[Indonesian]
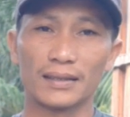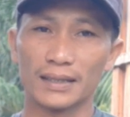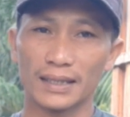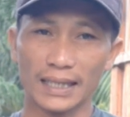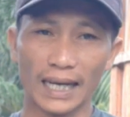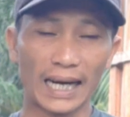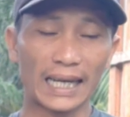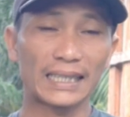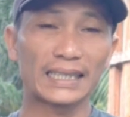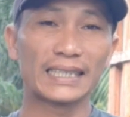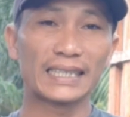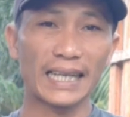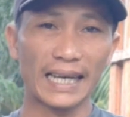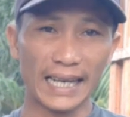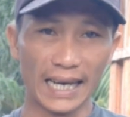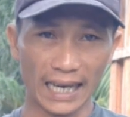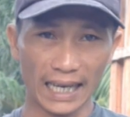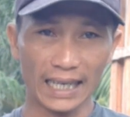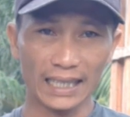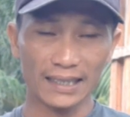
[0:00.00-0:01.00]
sangat
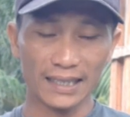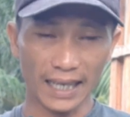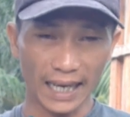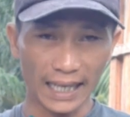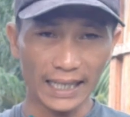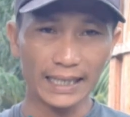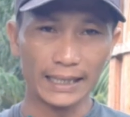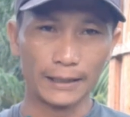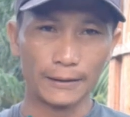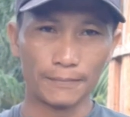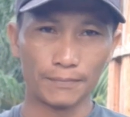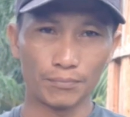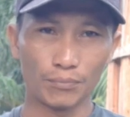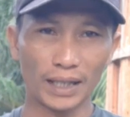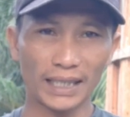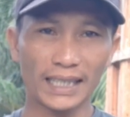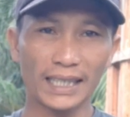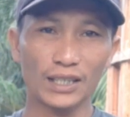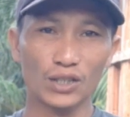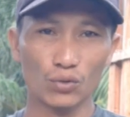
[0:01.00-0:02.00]
disayangkan sekali.
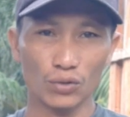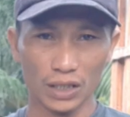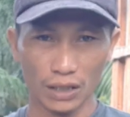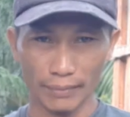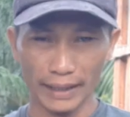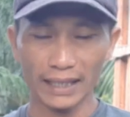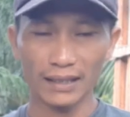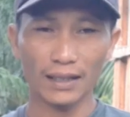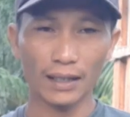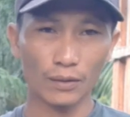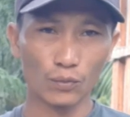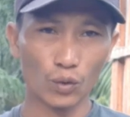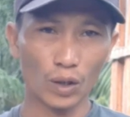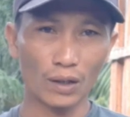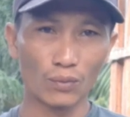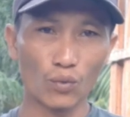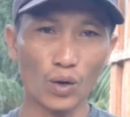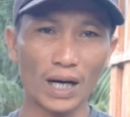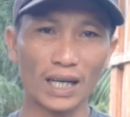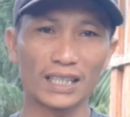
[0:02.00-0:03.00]
Banyak semen
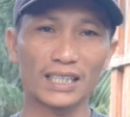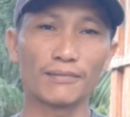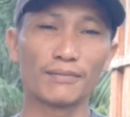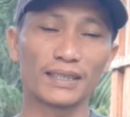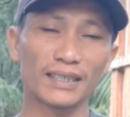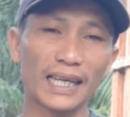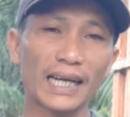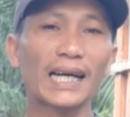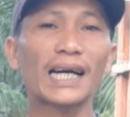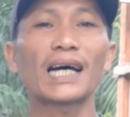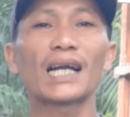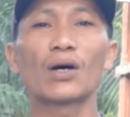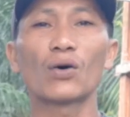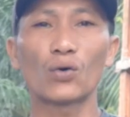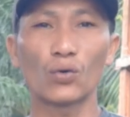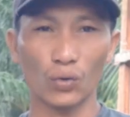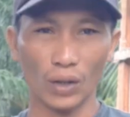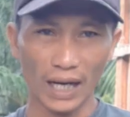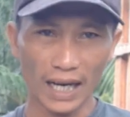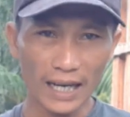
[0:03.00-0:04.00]
terbuang-buang. Sementara kalau
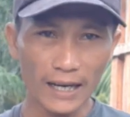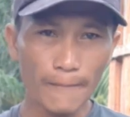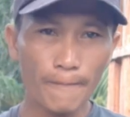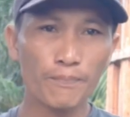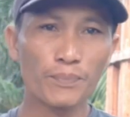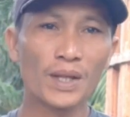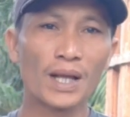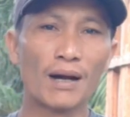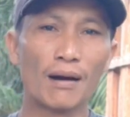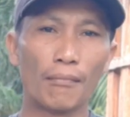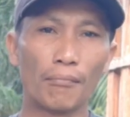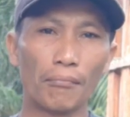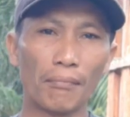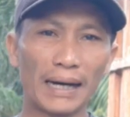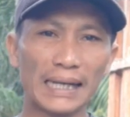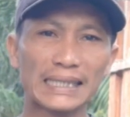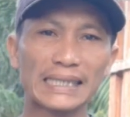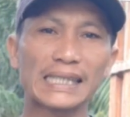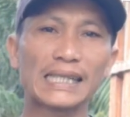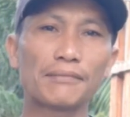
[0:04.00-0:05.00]
kurang
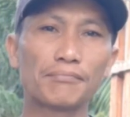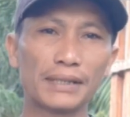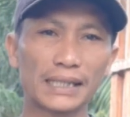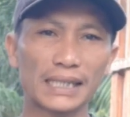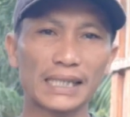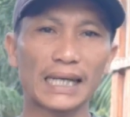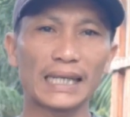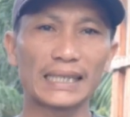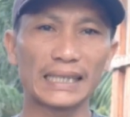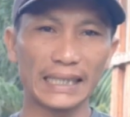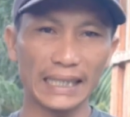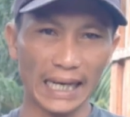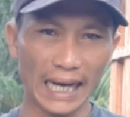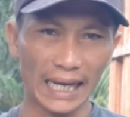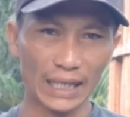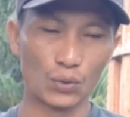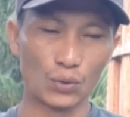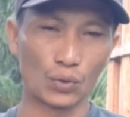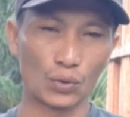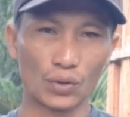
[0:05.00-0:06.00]
masih bisa
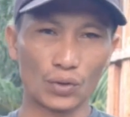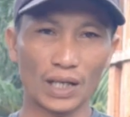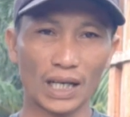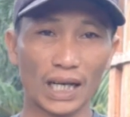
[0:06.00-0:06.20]
diaduk.